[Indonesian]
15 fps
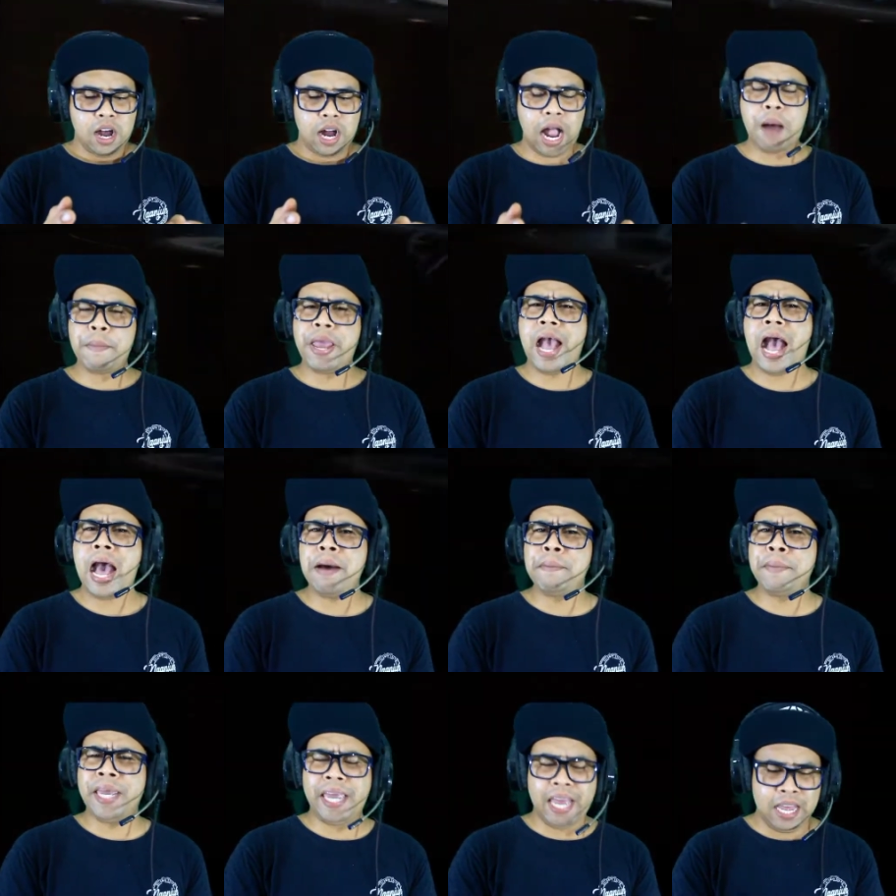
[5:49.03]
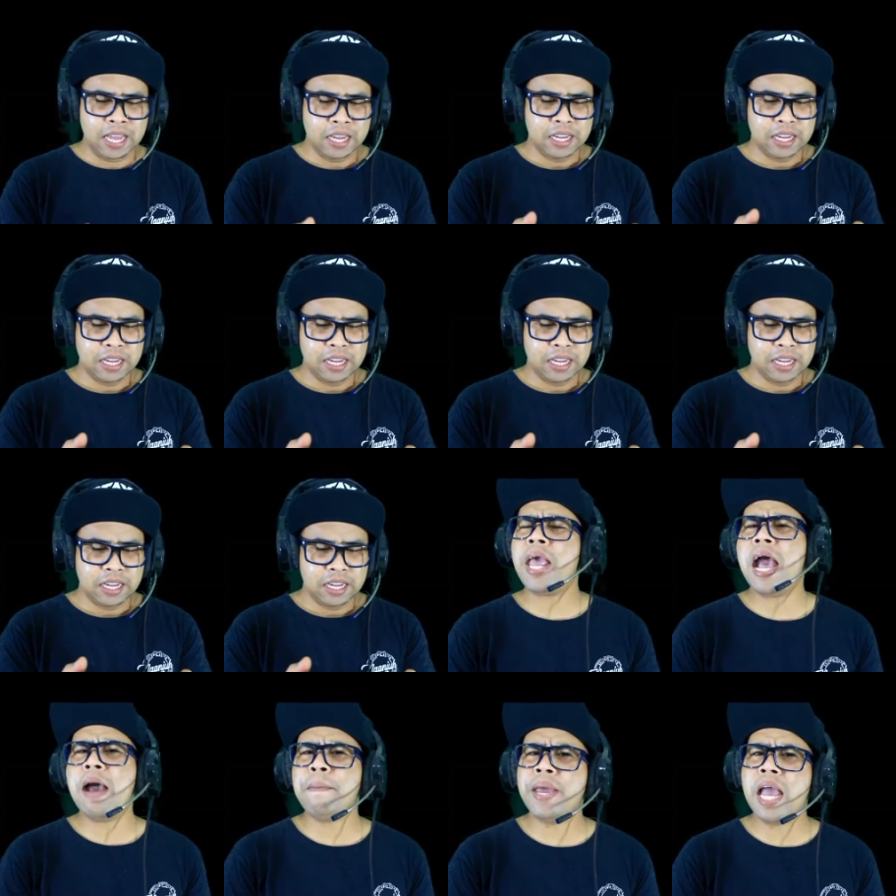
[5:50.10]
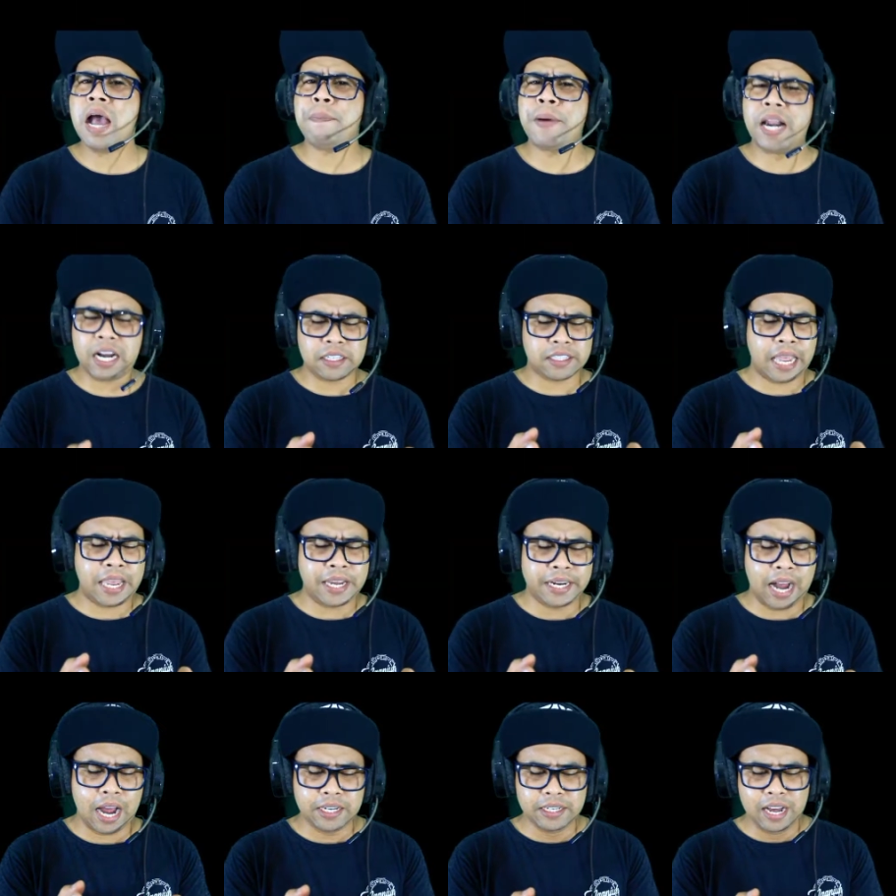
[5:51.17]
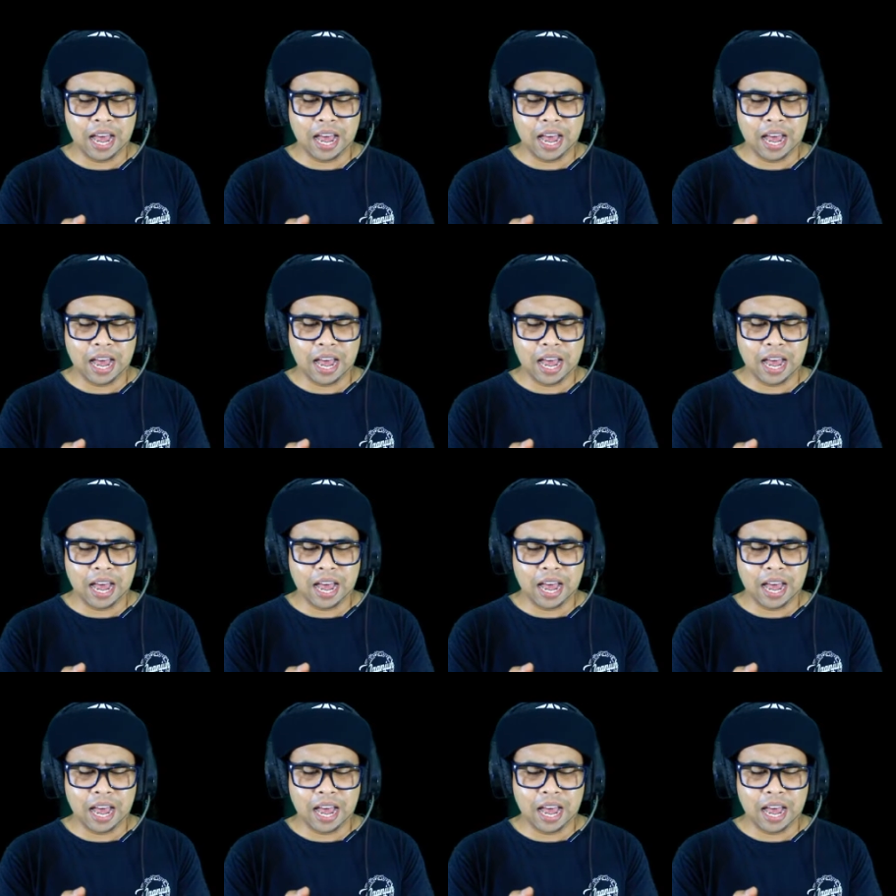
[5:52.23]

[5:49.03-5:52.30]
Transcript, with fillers: kami hame ya kami hame apa rasengan